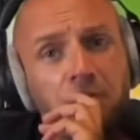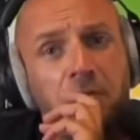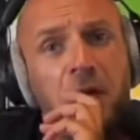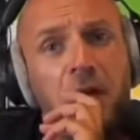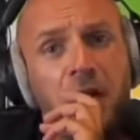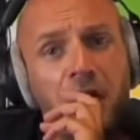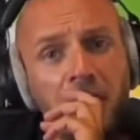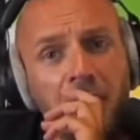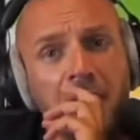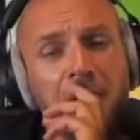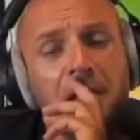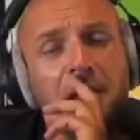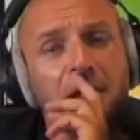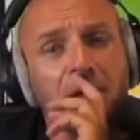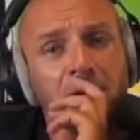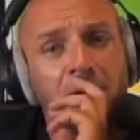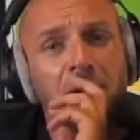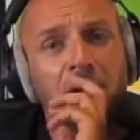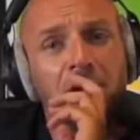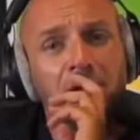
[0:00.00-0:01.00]
voilà,
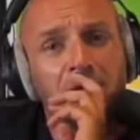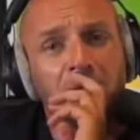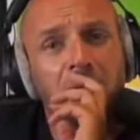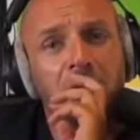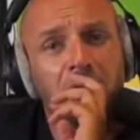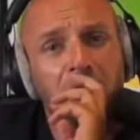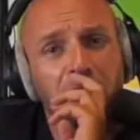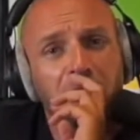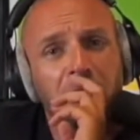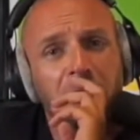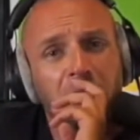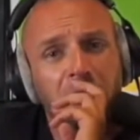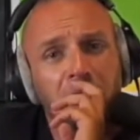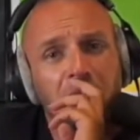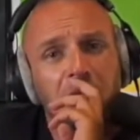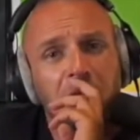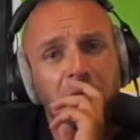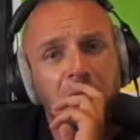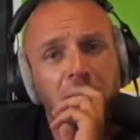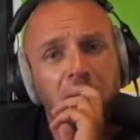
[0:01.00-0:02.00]
non, ils viennent en
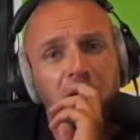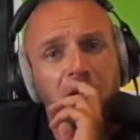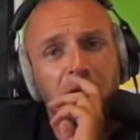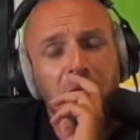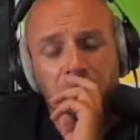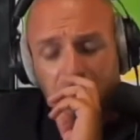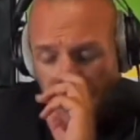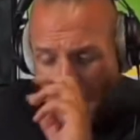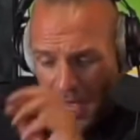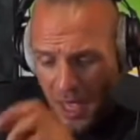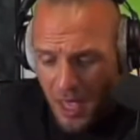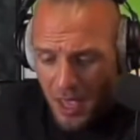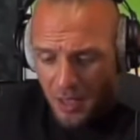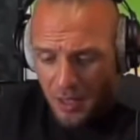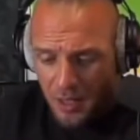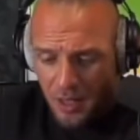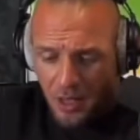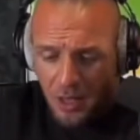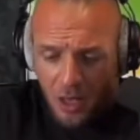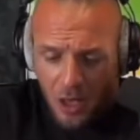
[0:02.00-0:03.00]
survêtement. Euh. Bien
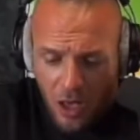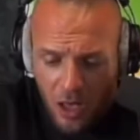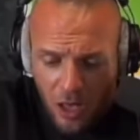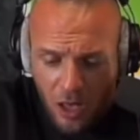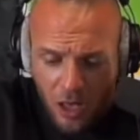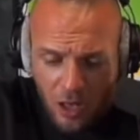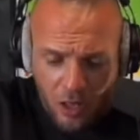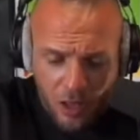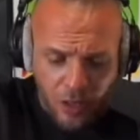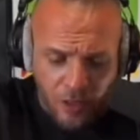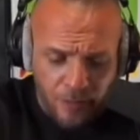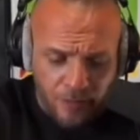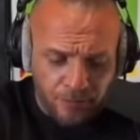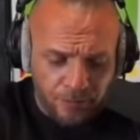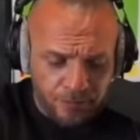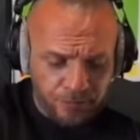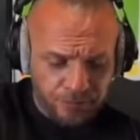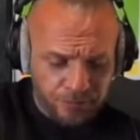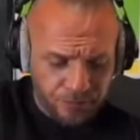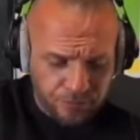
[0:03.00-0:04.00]

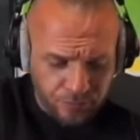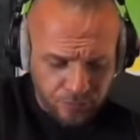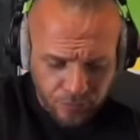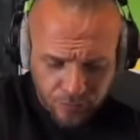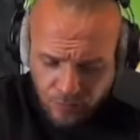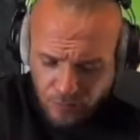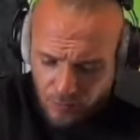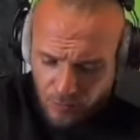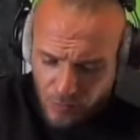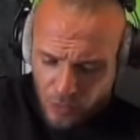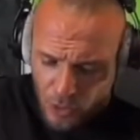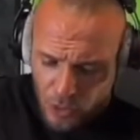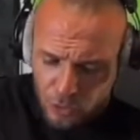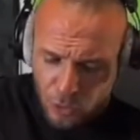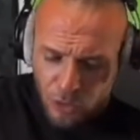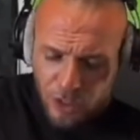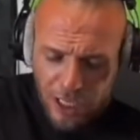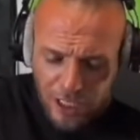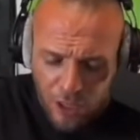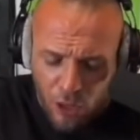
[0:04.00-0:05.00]
euh,
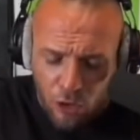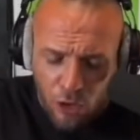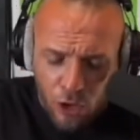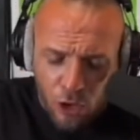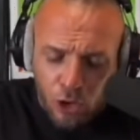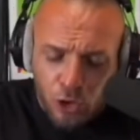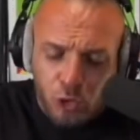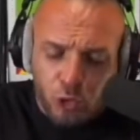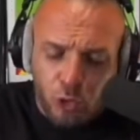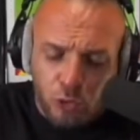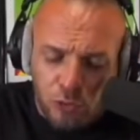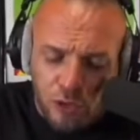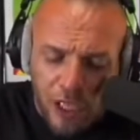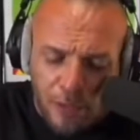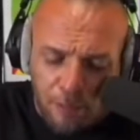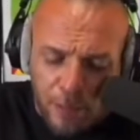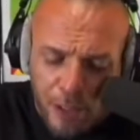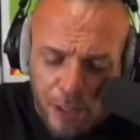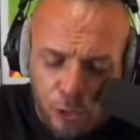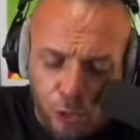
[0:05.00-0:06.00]
donc attends, tu
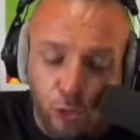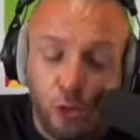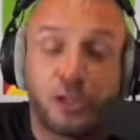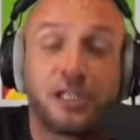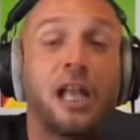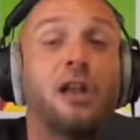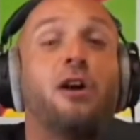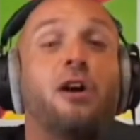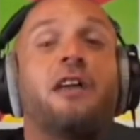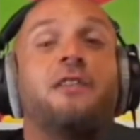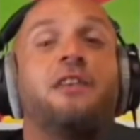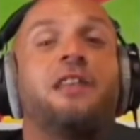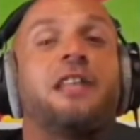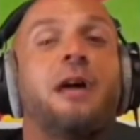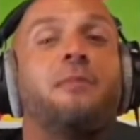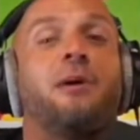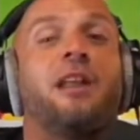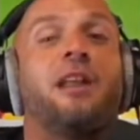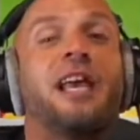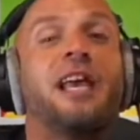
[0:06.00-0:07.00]
nous appelles du luxe. Alors
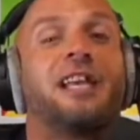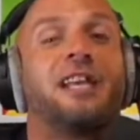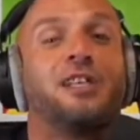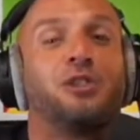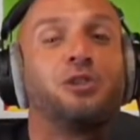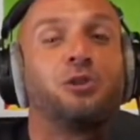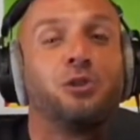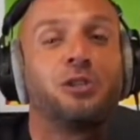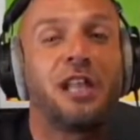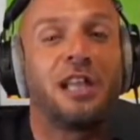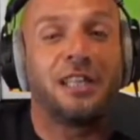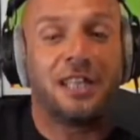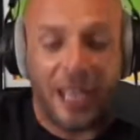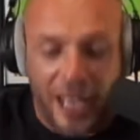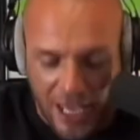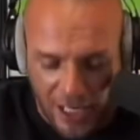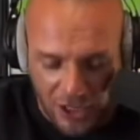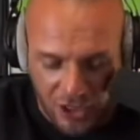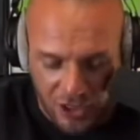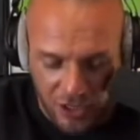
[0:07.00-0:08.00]
évidemment, la question de la
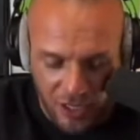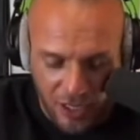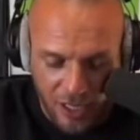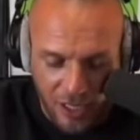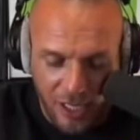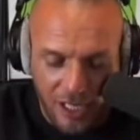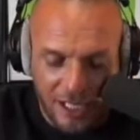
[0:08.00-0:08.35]
TH,